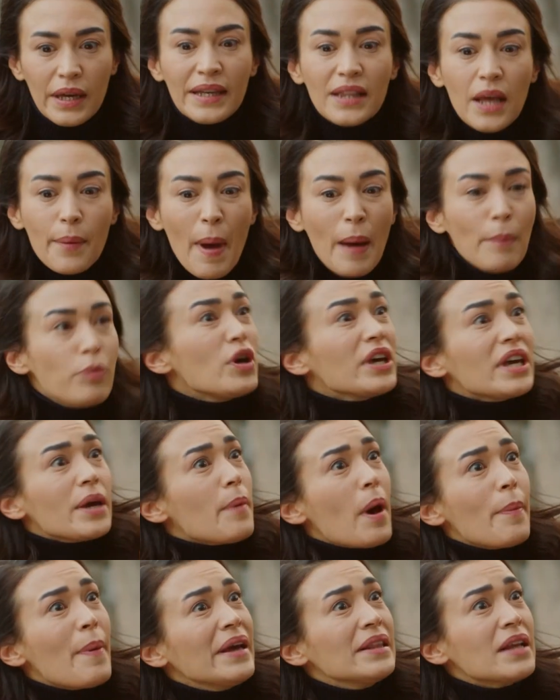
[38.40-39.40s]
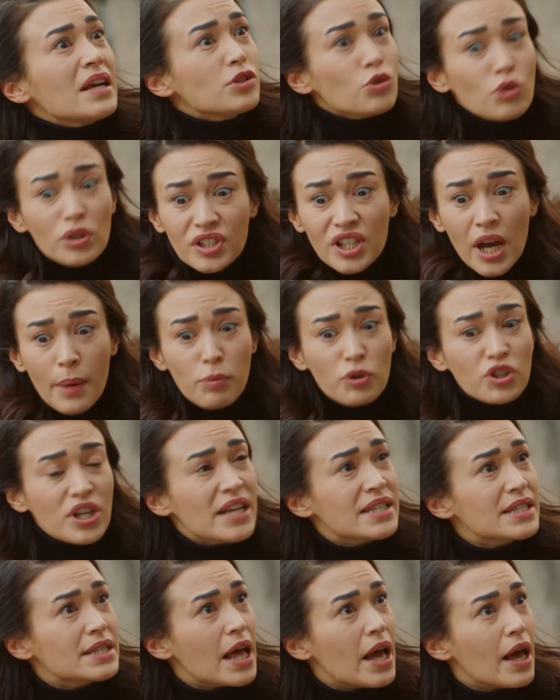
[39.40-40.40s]
İyi de ben bu iki bebeği nasıl yutacağım bu
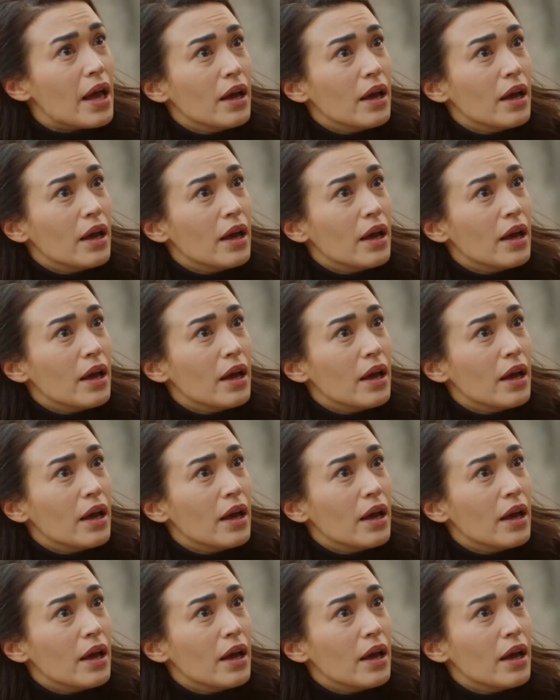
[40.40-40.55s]
sesle?